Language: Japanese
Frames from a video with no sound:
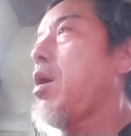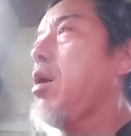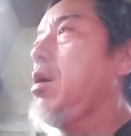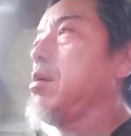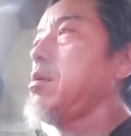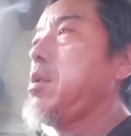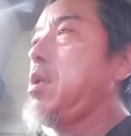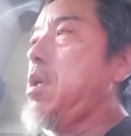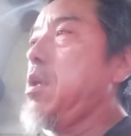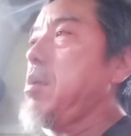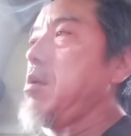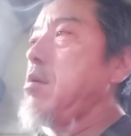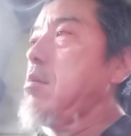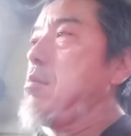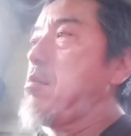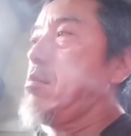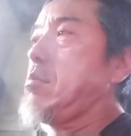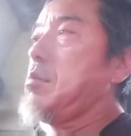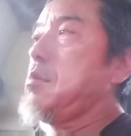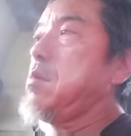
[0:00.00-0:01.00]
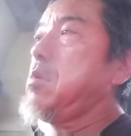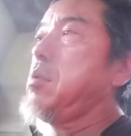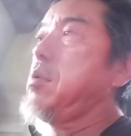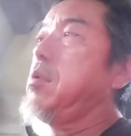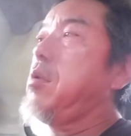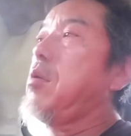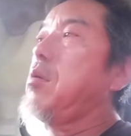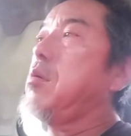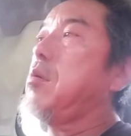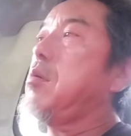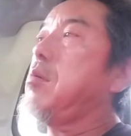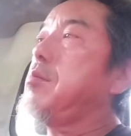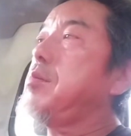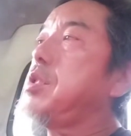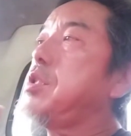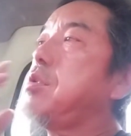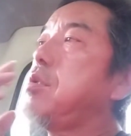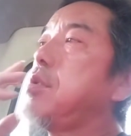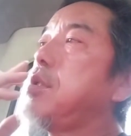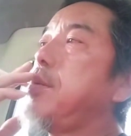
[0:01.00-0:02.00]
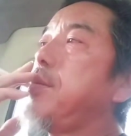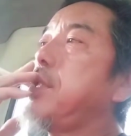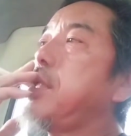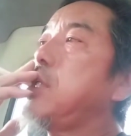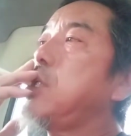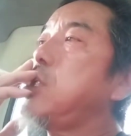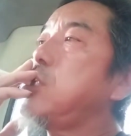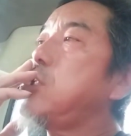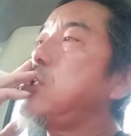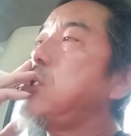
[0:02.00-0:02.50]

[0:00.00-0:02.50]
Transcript: ねいろいろ微調整もできるし